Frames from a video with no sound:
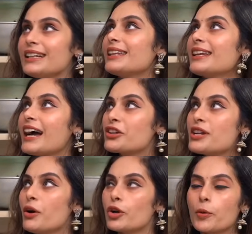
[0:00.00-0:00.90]
இது நான்
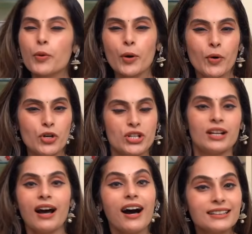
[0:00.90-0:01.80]
ஆக்சுவலாக ஒரு
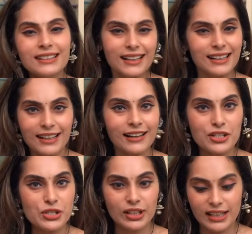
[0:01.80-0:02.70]
ப்ரொமோஷன் அதனாலலாம்
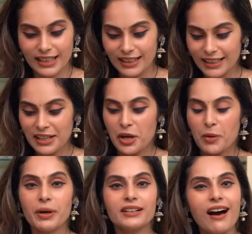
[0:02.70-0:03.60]
நான் சொல்லலைங்க
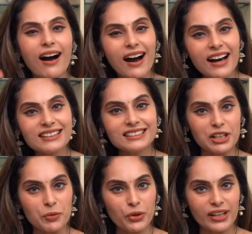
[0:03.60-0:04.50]
பட் ஆறு
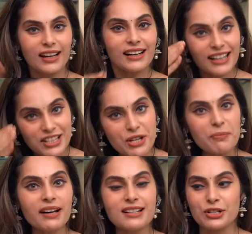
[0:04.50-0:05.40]
தலைமுறையாக
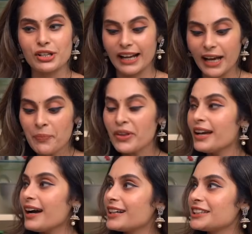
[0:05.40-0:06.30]
நிஜமாக சொல்கிறேன்
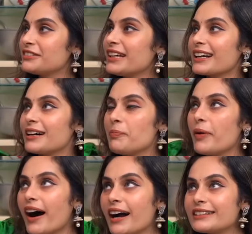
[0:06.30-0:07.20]
அதாவது எங்கள்
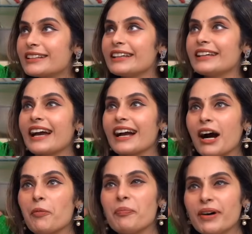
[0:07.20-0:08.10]
பாட்டி
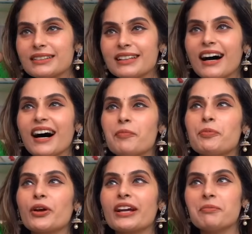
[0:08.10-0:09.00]
எங்கள் அப்பத்தா
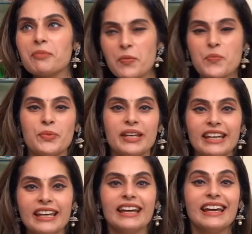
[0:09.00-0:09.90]
அப்புறம் எங்கள் மம்மி
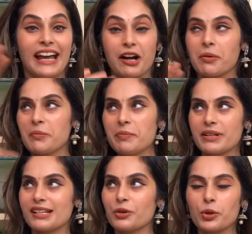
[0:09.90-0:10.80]
எங்கள் மம்மி
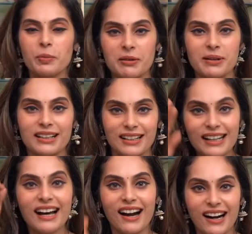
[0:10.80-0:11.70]
பெருசாக குக் பண்ண மாட்டாங்க
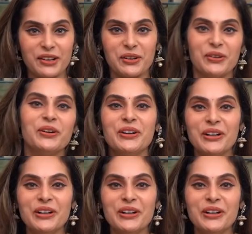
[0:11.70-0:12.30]
ஆனாலும்